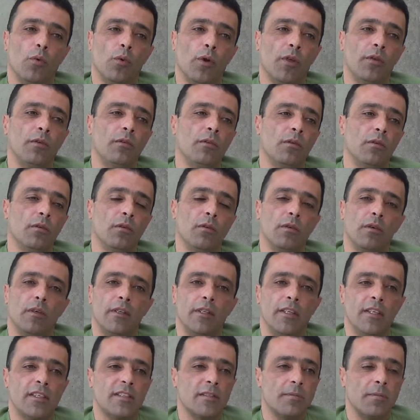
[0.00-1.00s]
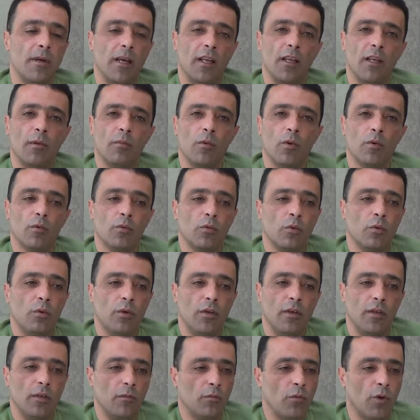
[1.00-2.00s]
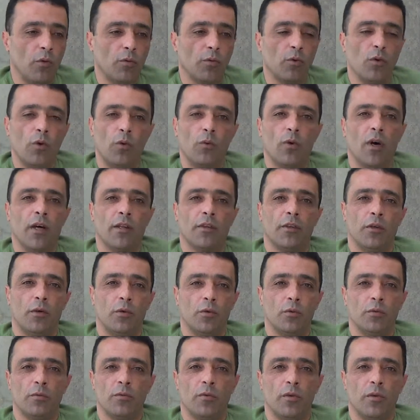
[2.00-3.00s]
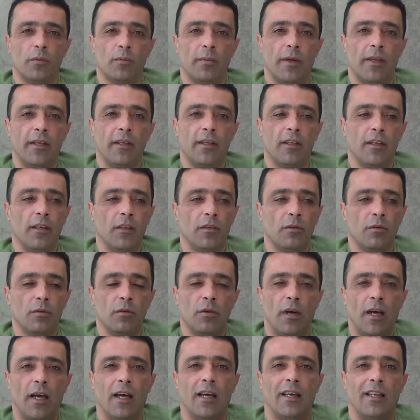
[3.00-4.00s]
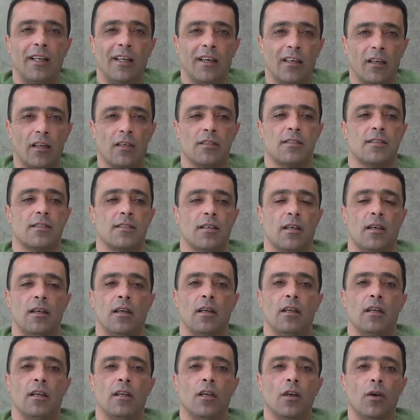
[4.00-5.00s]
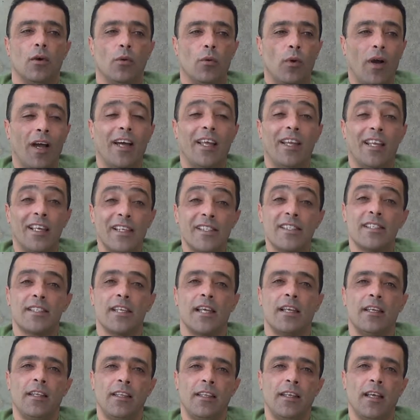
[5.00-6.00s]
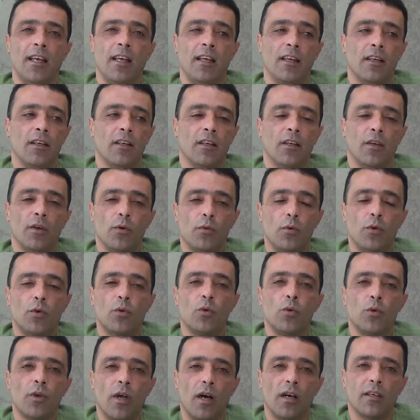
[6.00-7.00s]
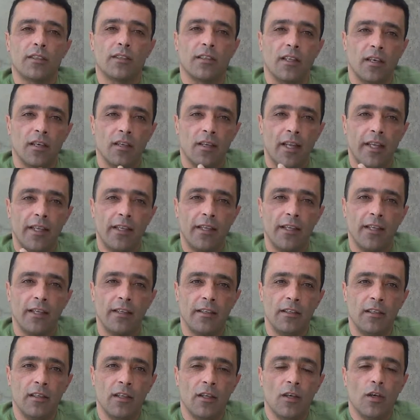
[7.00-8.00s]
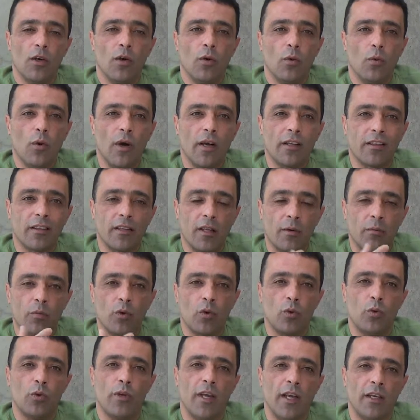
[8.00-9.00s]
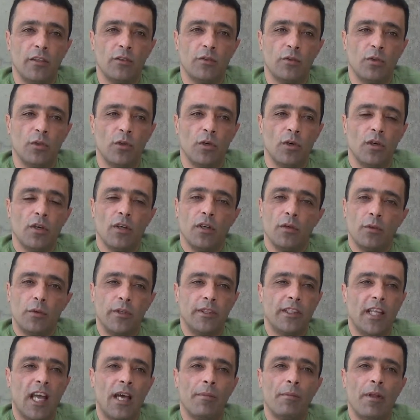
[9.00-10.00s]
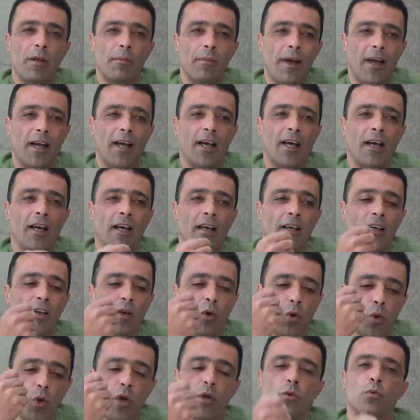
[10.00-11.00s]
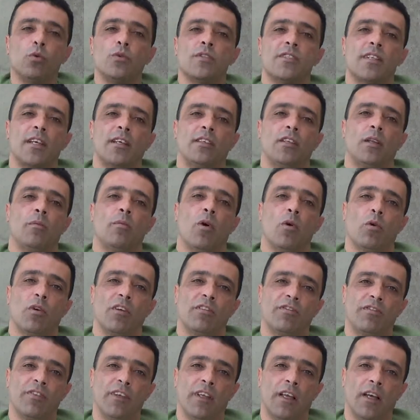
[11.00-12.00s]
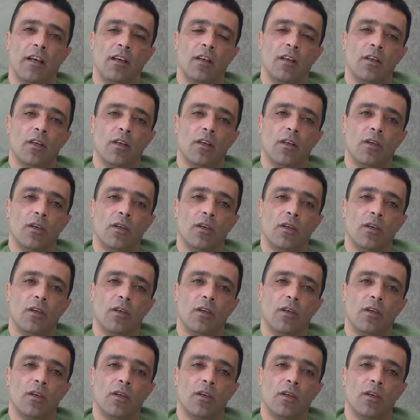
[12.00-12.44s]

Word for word: وانه يسمح للموضوع موضوع واضح ومبين انه حاله خاصه وحاله انسانيه ويكون اكثر لين واكثر مرونه عنده ويتعامل معها هو يكون سيد الموقف فيها